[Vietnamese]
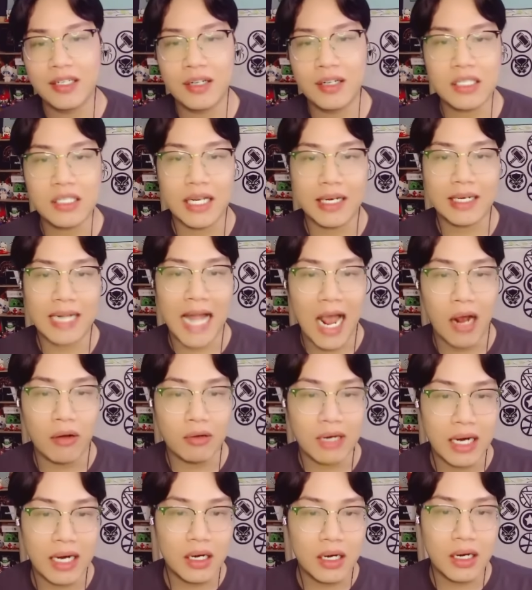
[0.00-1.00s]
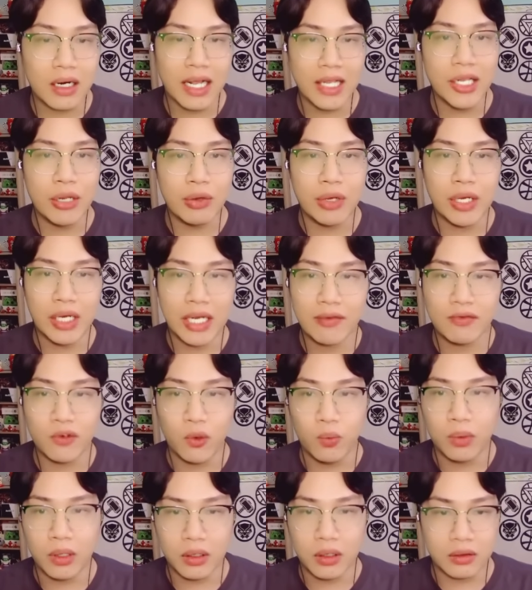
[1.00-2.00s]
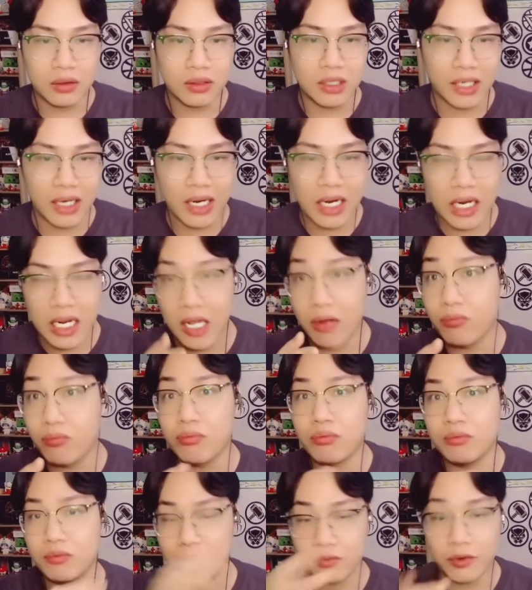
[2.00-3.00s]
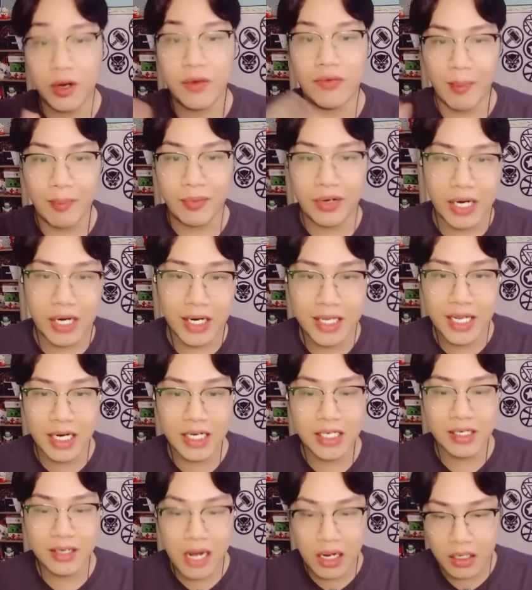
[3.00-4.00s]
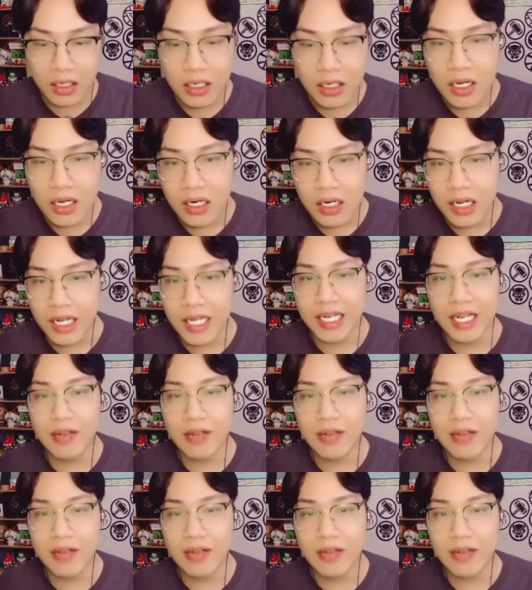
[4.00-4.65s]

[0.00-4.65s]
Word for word: nó sẽ tạo ra rất là nhiều những cái vùng những cái um, vật phẩm rơi ở trên đất thì